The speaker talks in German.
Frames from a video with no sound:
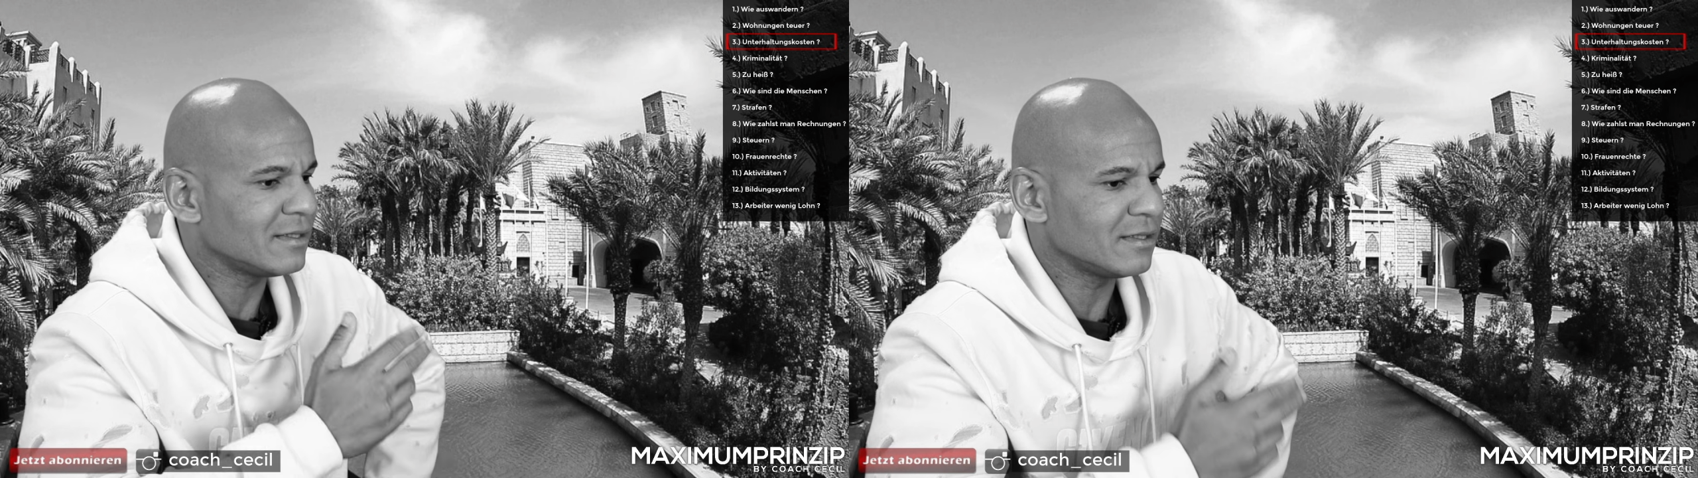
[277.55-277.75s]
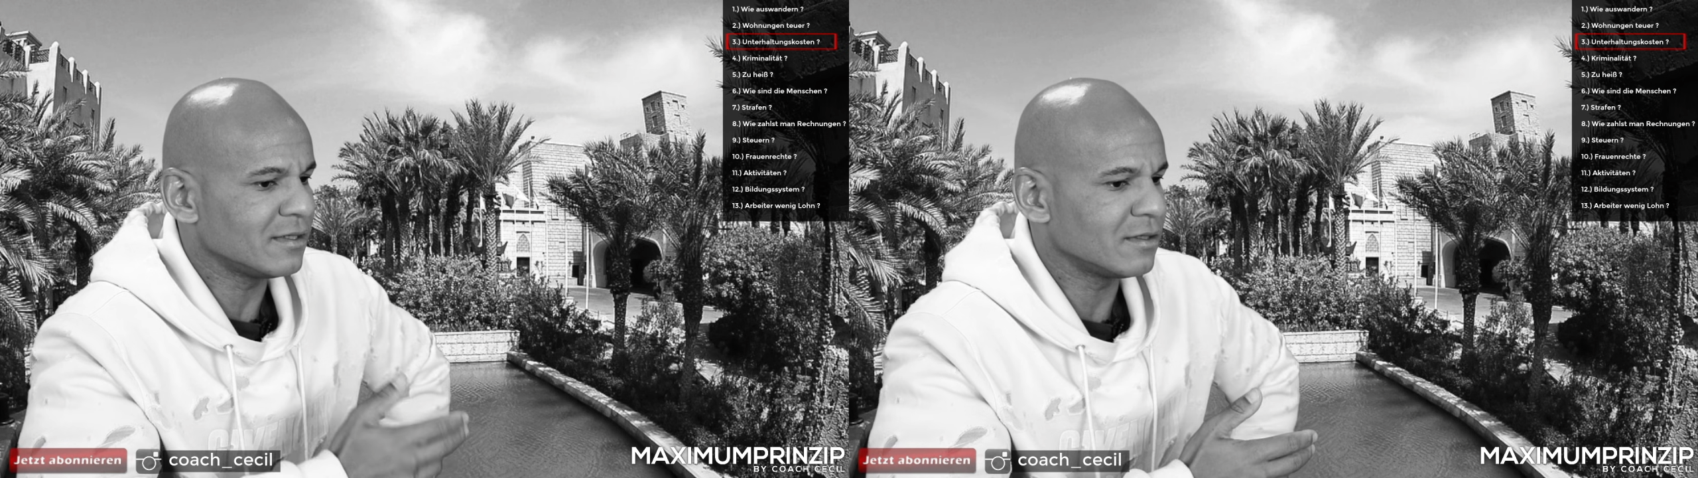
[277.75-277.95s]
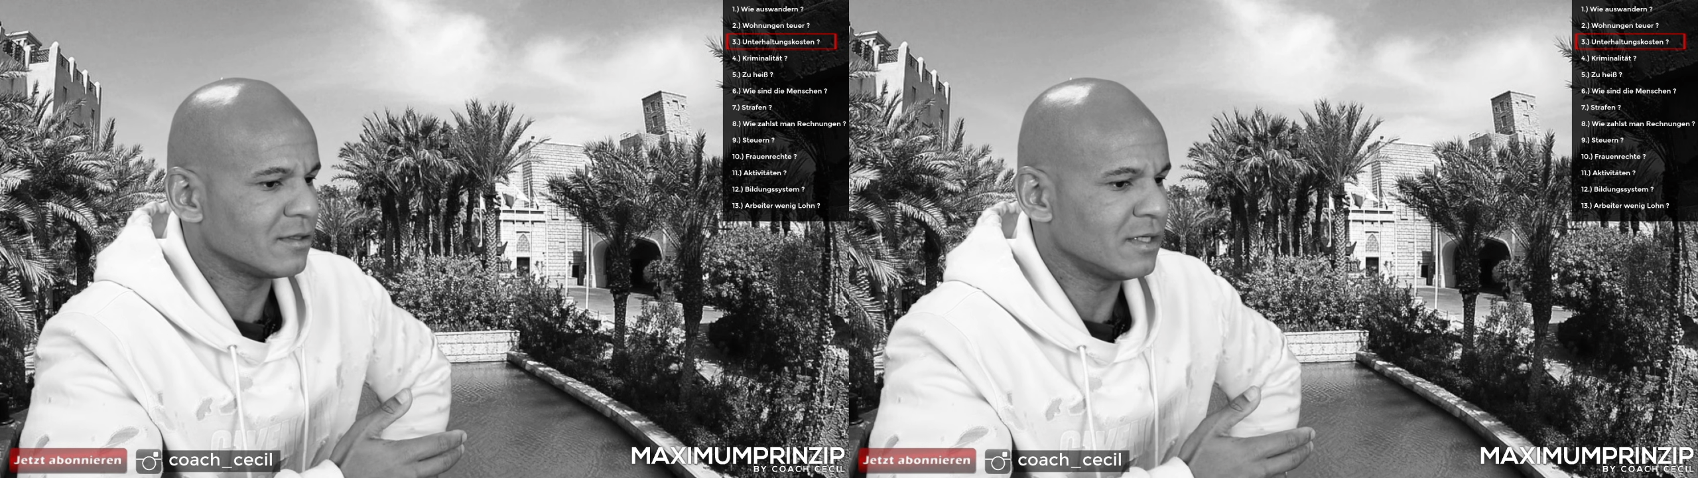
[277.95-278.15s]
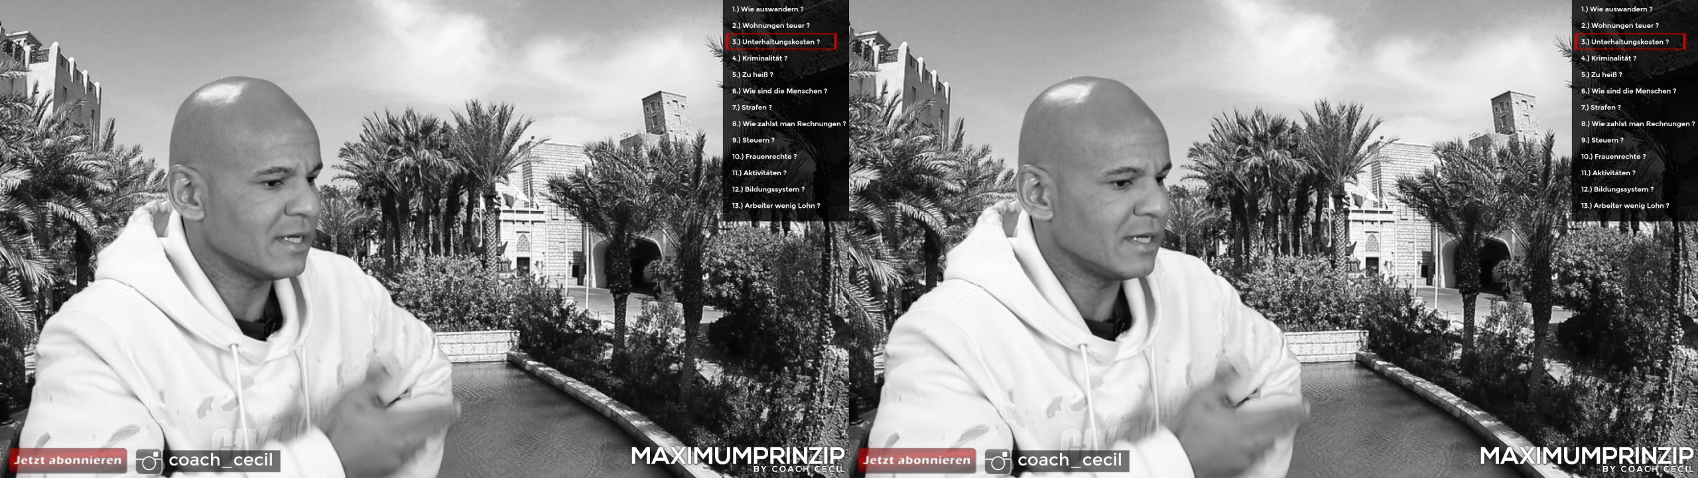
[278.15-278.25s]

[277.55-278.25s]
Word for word: die